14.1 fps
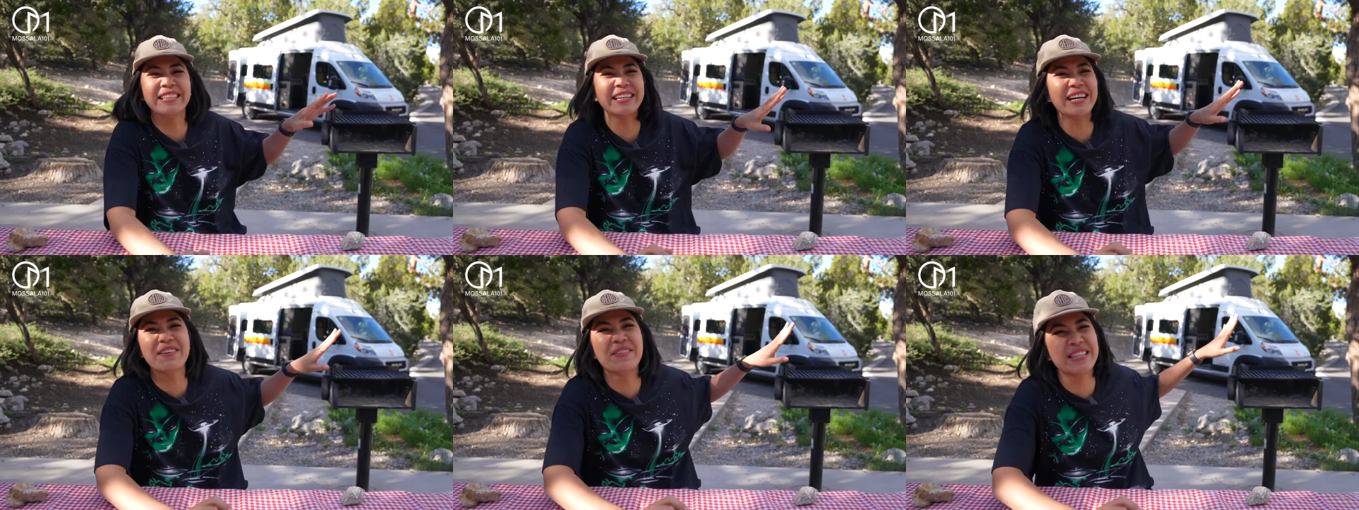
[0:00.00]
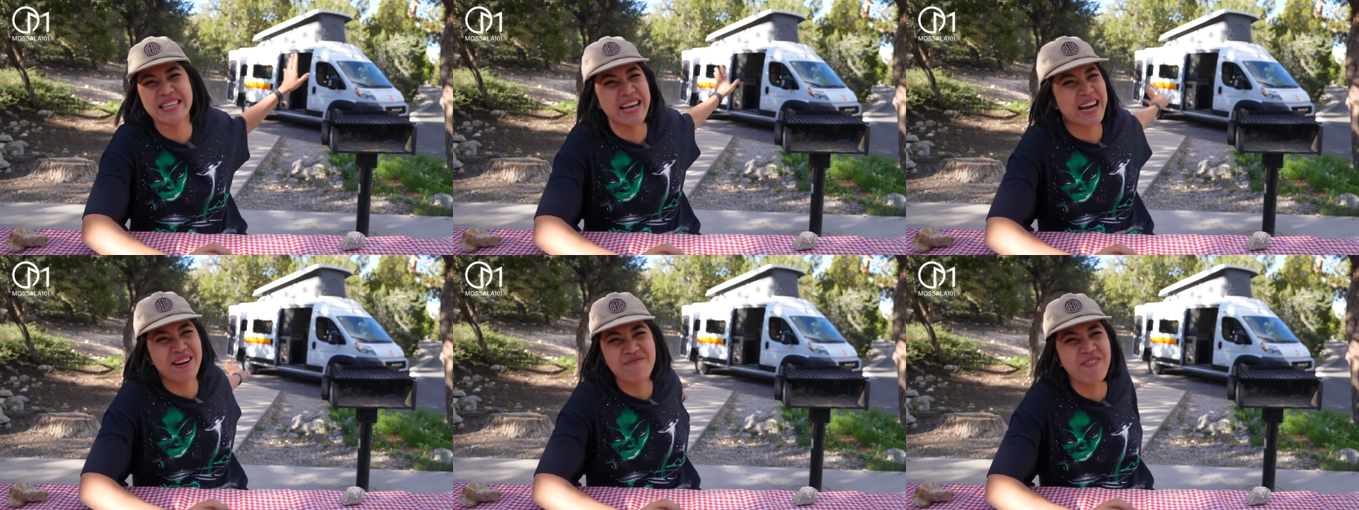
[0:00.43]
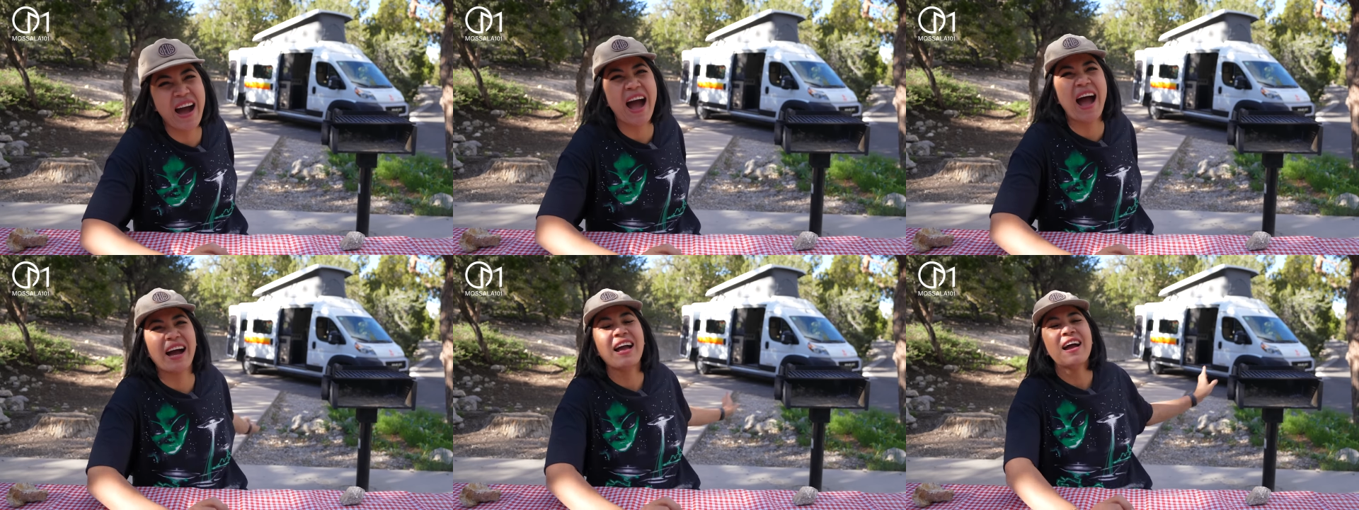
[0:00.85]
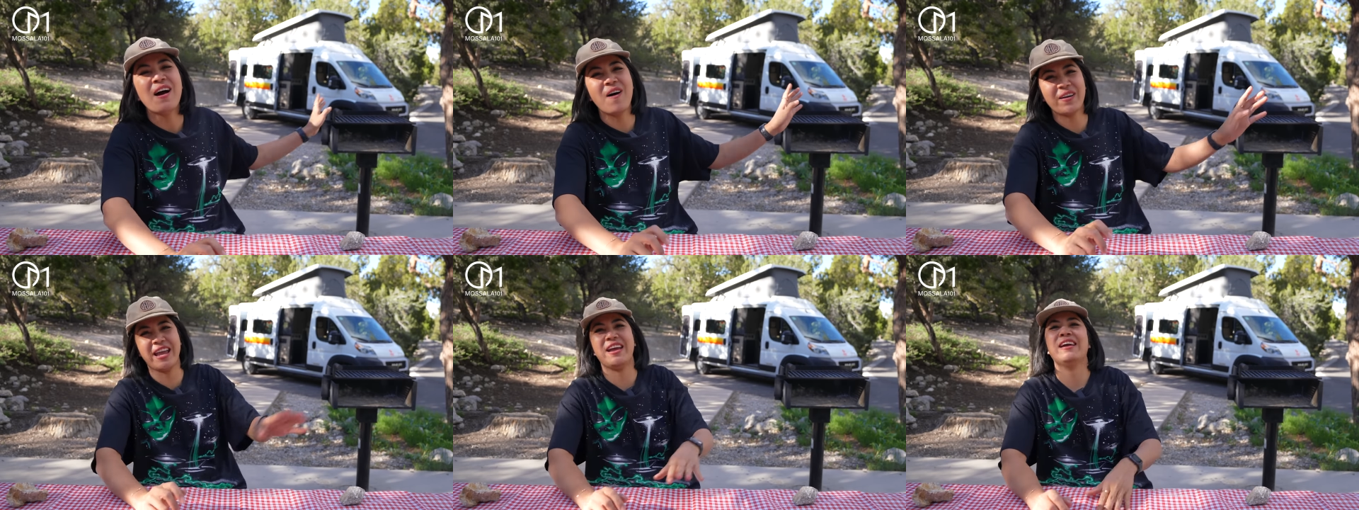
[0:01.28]
ชื่อมันเยอะมาก
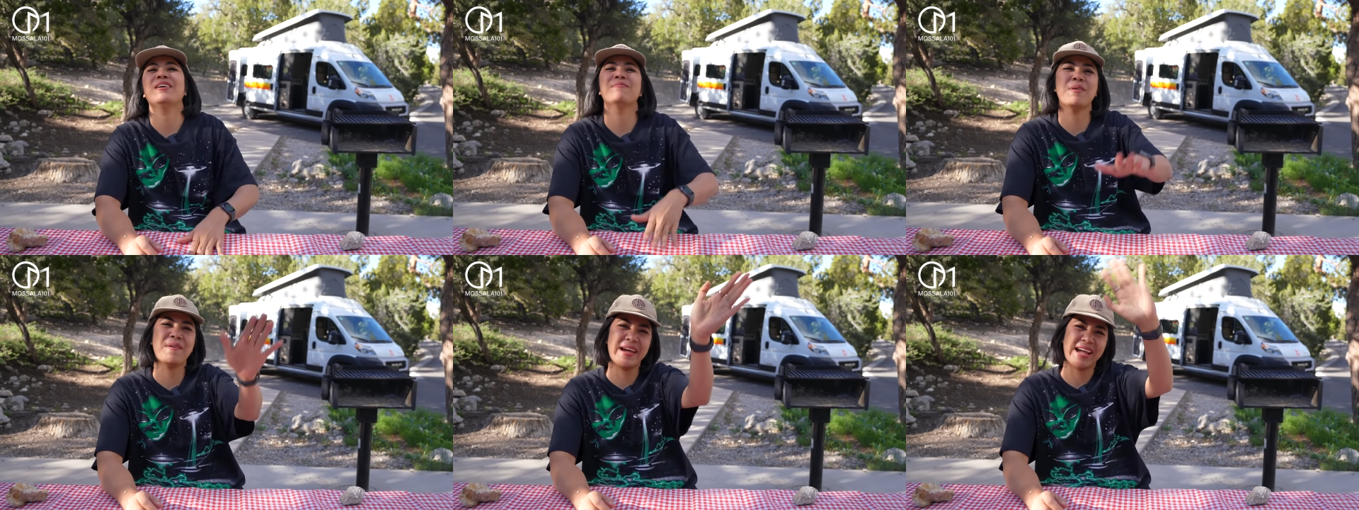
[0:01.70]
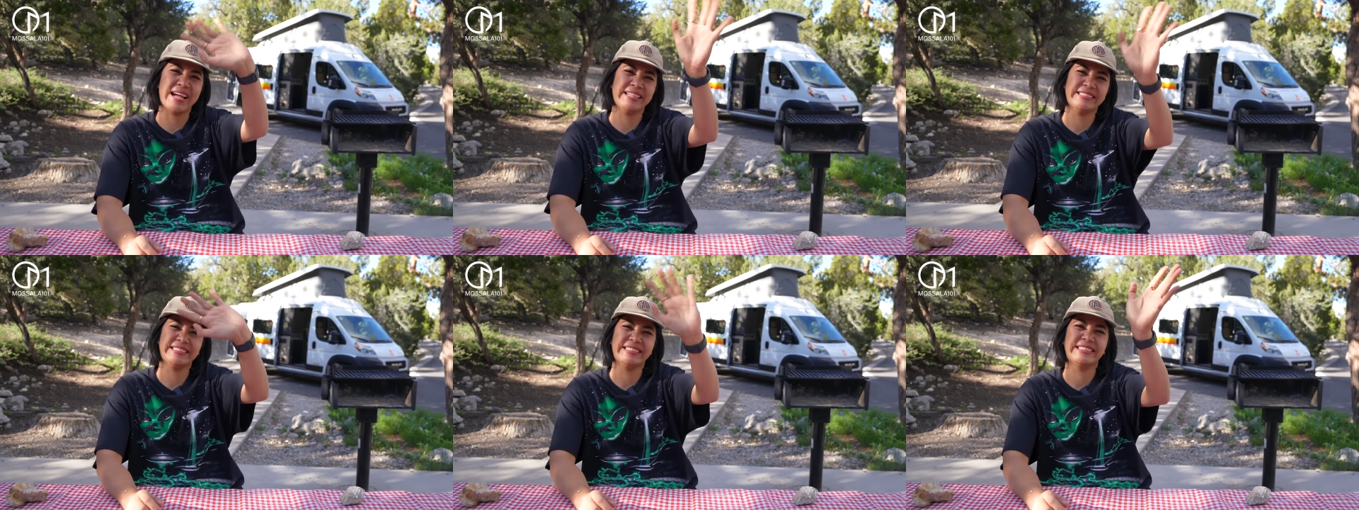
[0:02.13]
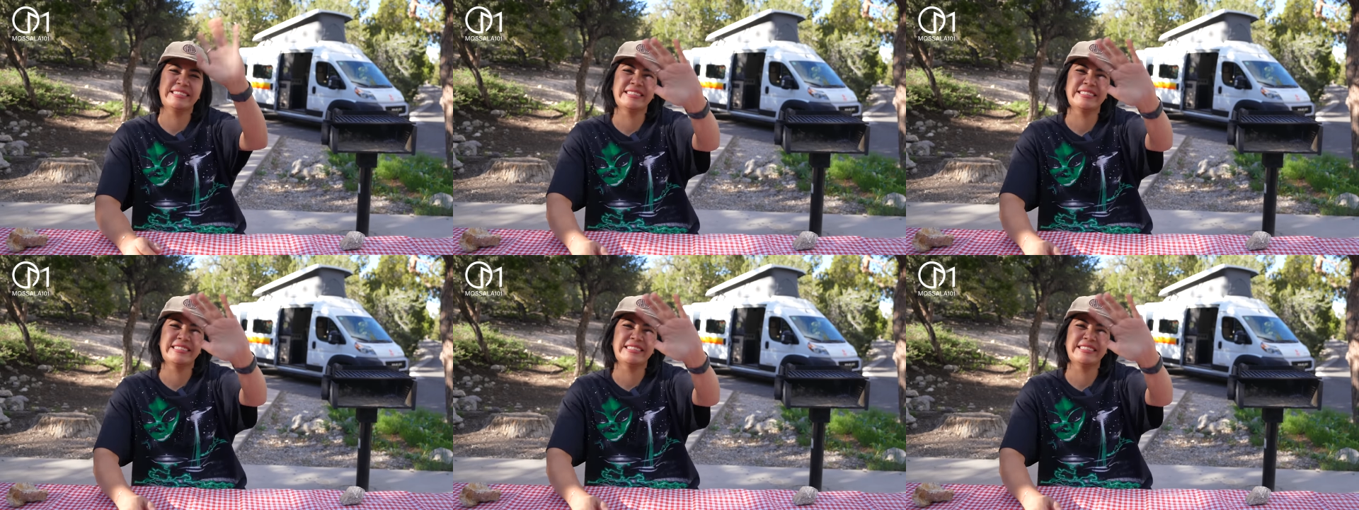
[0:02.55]
โอเคบ๊ายบายค่ะ